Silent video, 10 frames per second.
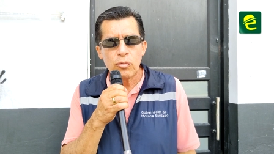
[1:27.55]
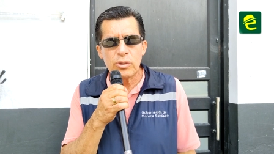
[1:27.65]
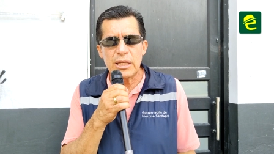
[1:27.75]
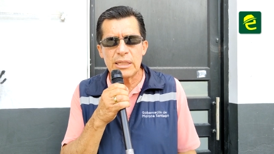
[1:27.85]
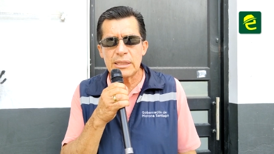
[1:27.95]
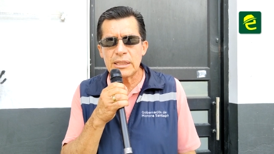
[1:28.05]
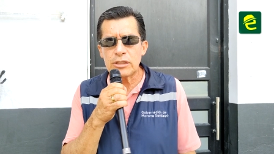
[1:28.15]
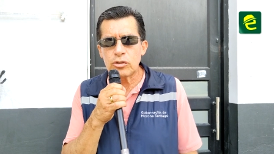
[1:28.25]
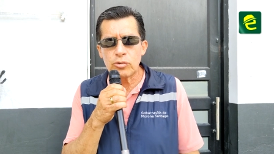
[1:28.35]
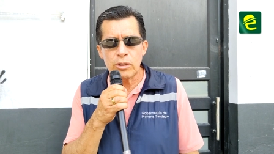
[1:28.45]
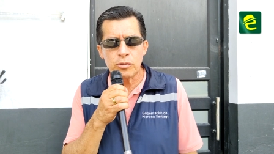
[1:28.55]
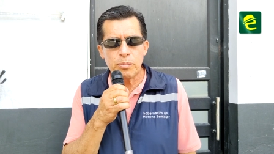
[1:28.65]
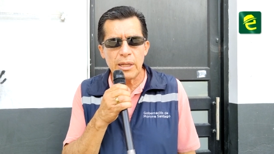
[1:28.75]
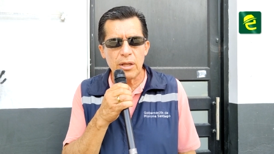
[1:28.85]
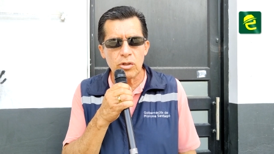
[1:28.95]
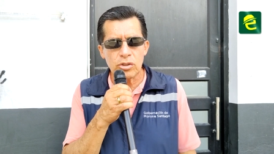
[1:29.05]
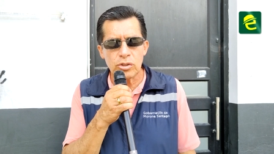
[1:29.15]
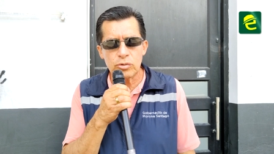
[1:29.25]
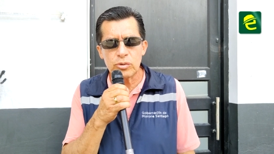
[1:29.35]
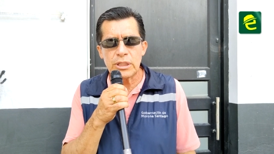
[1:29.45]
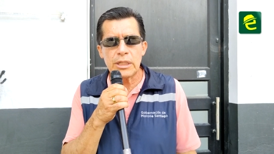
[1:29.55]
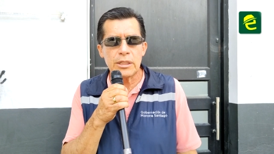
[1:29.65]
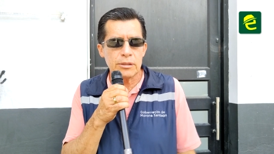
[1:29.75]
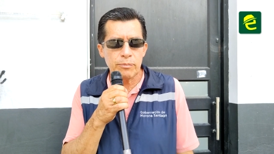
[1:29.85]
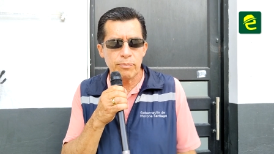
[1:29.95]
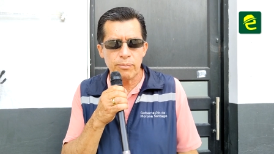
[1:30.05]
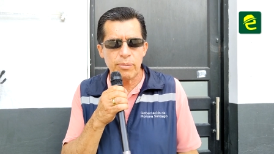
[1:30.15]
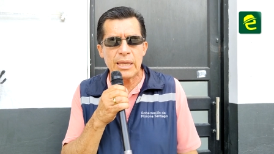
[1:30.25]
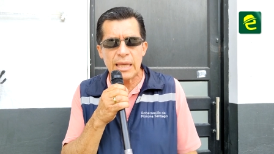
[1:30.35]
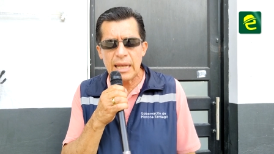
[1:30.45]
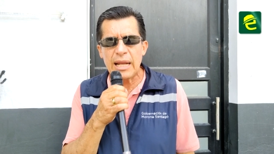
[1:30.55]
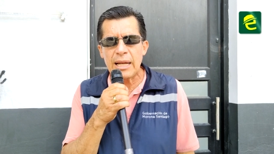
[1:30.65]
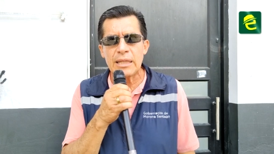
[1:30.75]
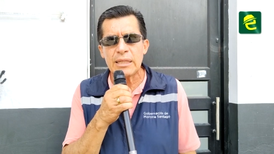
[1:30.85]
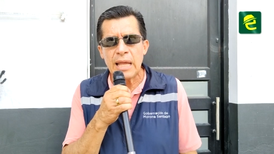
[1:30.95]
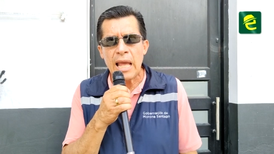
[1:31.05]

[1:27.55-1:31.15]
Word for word: utilicen estos juegos peligrosos, ustedes vigílenles,